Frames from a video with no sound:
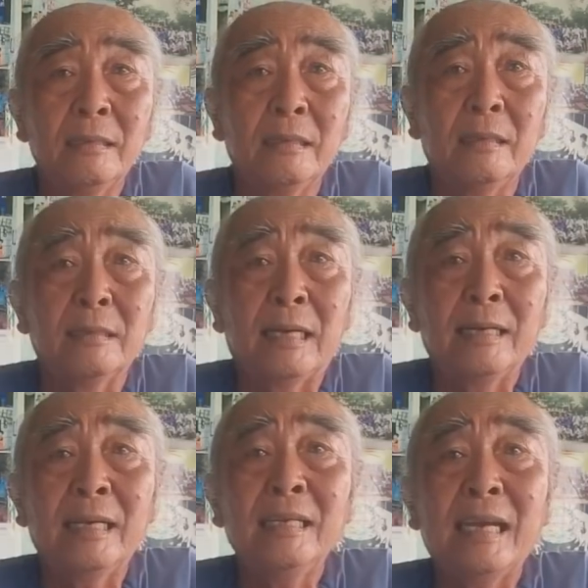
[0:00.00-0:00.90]
thường nặng
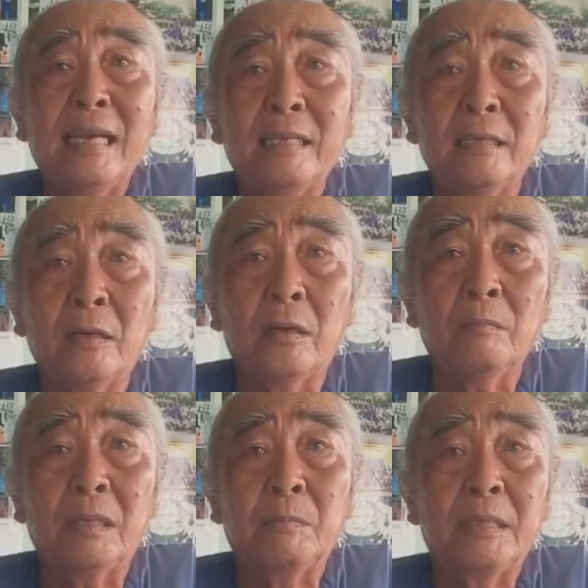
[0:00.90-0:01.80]
gánh trai dình trọn
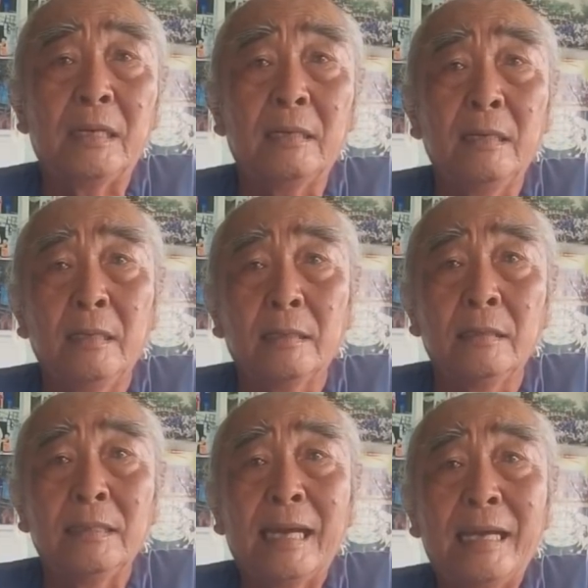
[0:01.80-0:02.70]
mà bây giờ
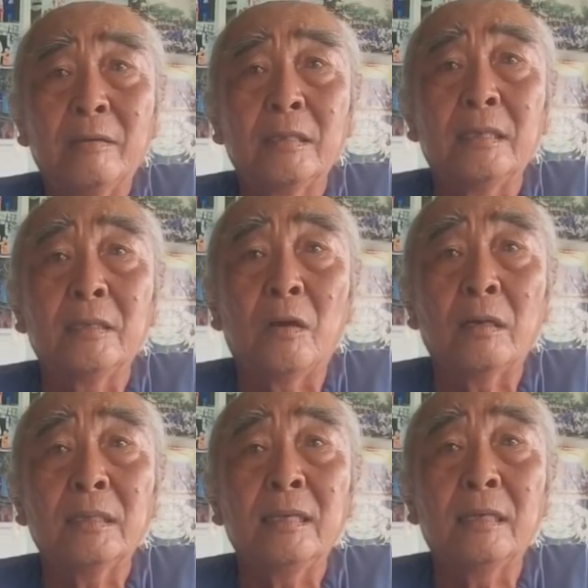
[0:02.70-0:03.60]
người trai có dình
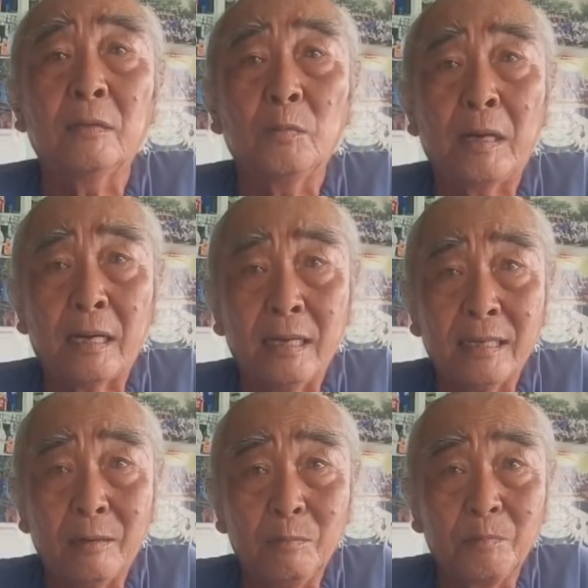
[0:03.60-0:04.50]
trọn với lực của phật hay
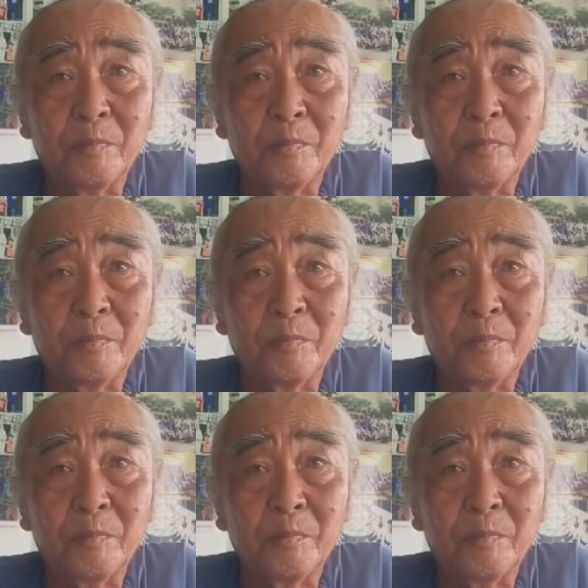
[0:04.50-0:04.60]
không